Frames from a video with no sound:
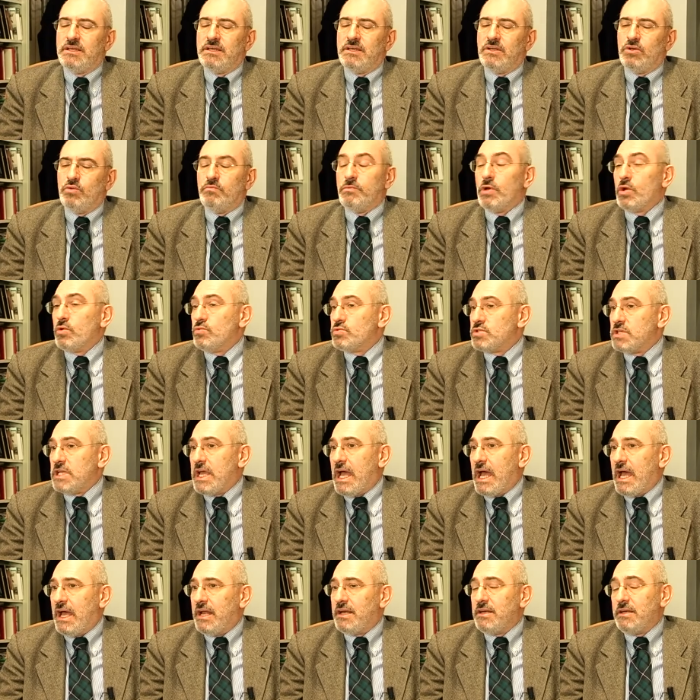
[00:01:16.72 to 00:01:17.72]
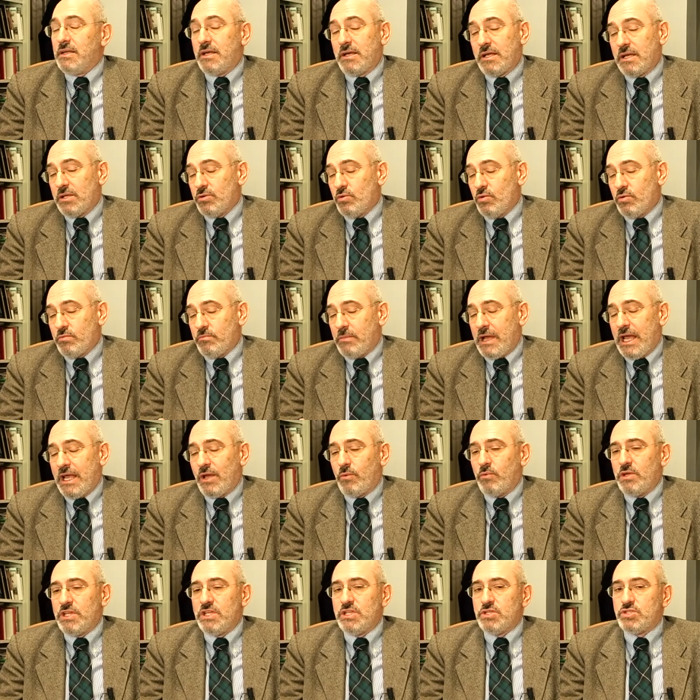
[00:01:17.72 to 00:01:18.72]
numerosi anni, credo ormai
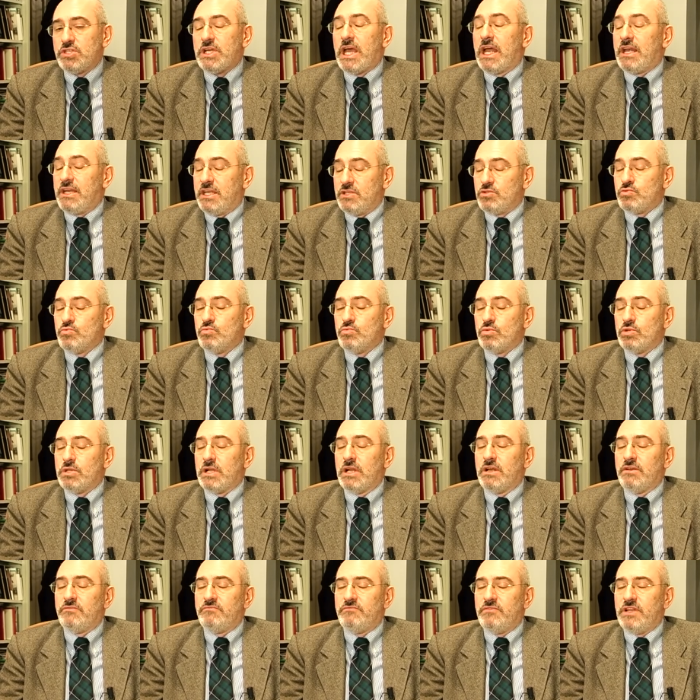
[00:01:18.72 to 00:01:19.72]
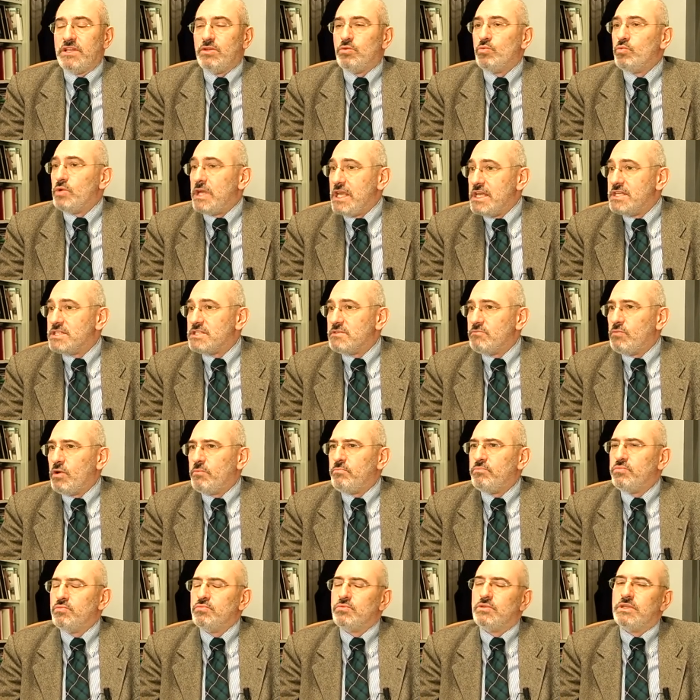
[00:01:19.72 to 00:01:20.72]
15 anni, è giunta al ventunesimo
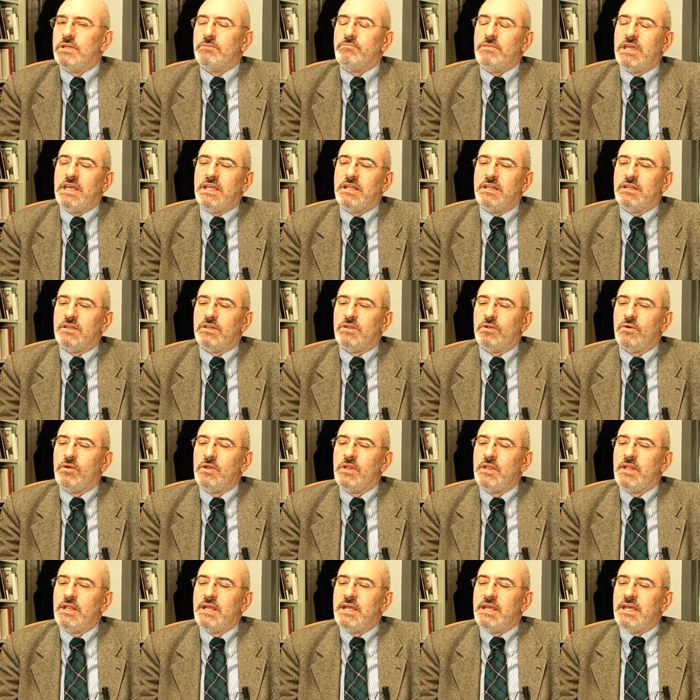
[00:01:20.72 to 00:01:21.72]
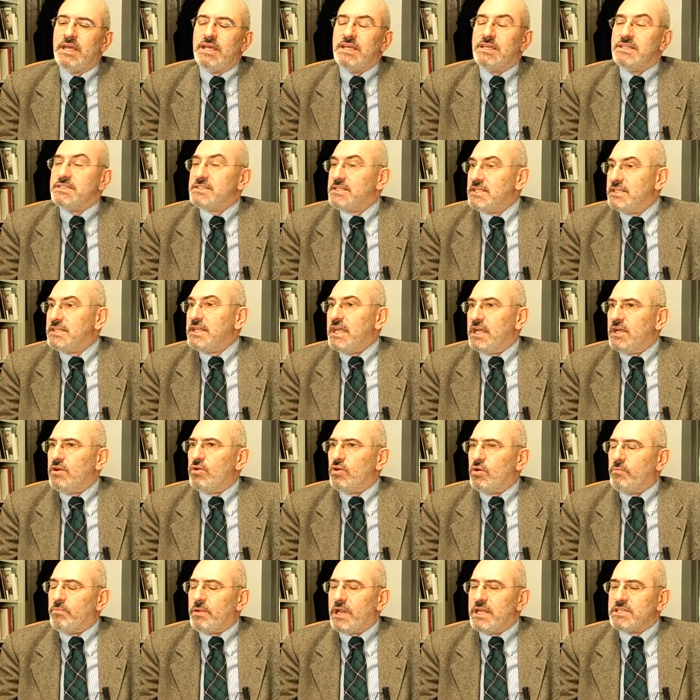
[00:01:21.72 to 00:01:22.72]
appuntamento, eh, si
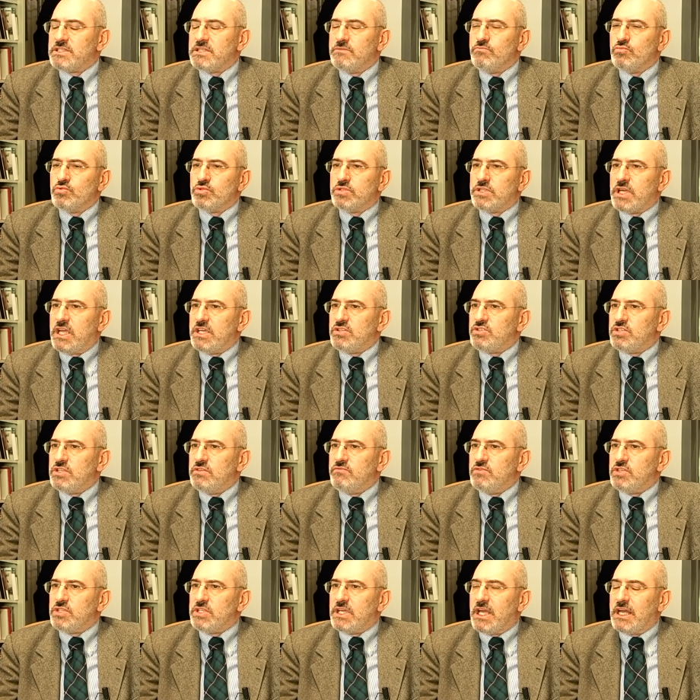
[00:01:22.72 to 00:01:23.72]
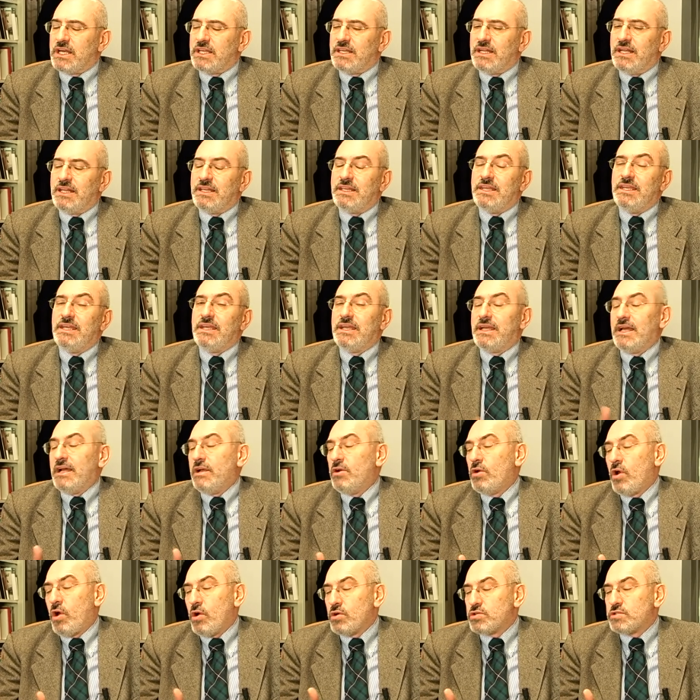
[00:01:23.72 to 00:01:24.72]
tengono presso i musei civici e arte antica.
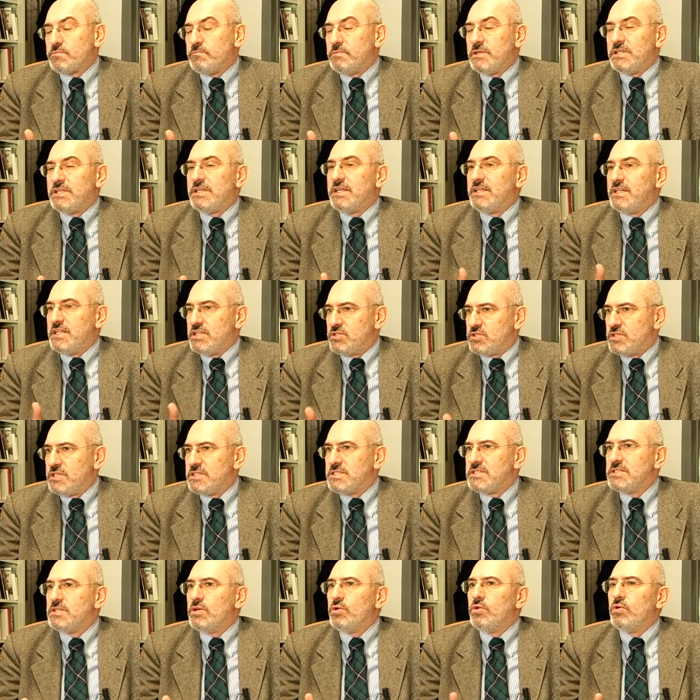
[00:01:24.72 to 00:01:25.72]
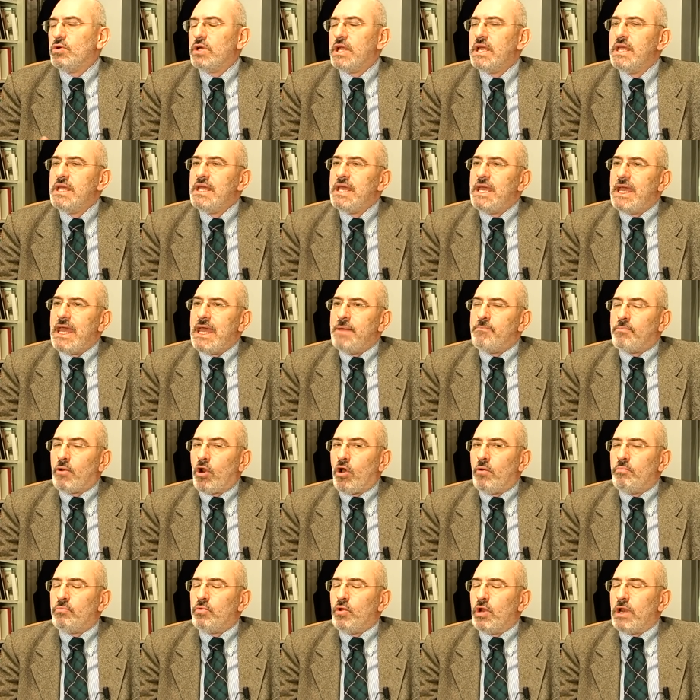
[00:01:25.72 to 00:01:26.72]
L'ospite d'eccezione è
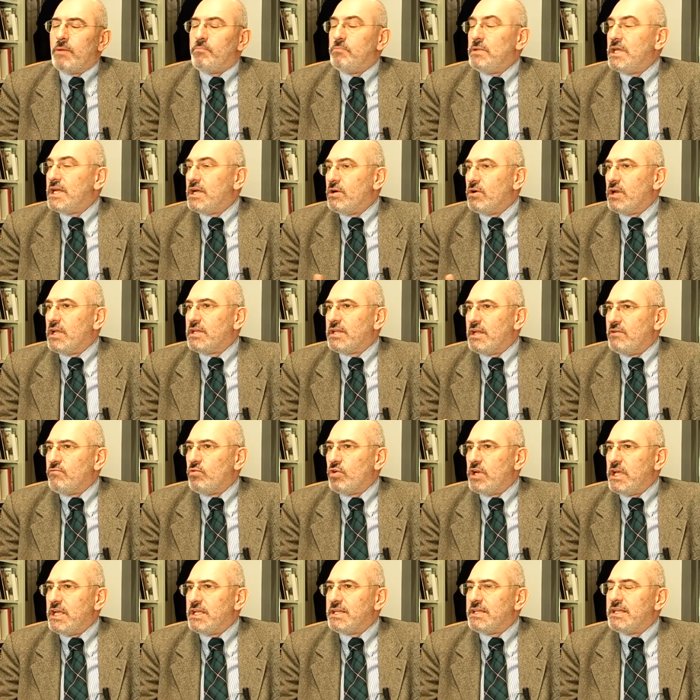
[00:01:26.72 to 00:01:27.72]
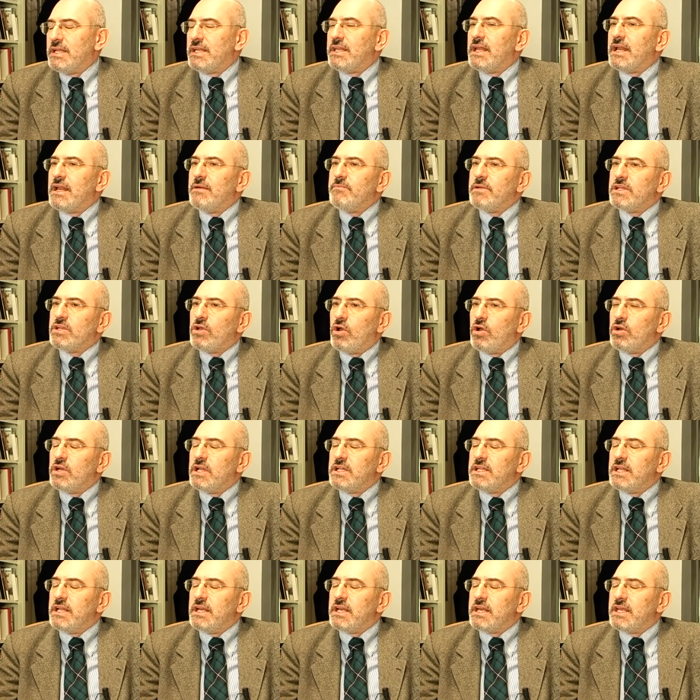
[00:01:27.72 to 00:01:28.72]
proprio la piccola tavoletta della Madonna
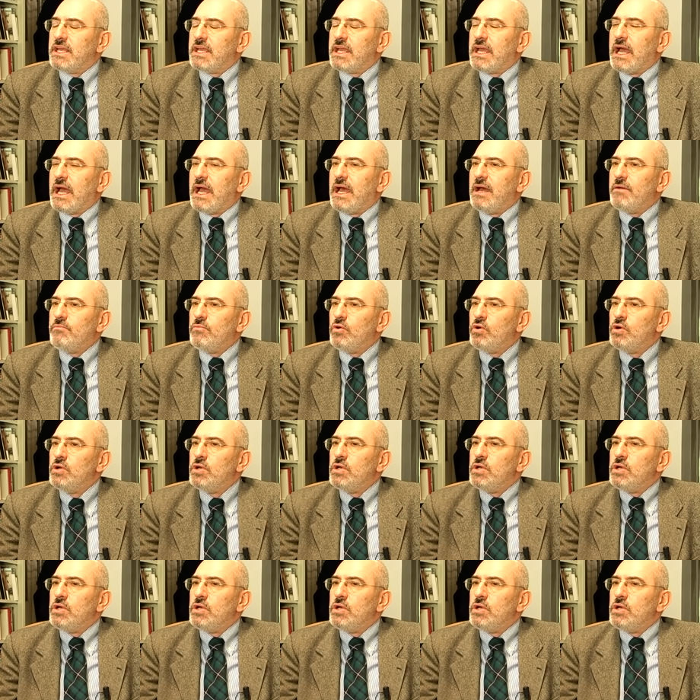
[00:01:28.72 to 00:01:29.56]
del Ricamo,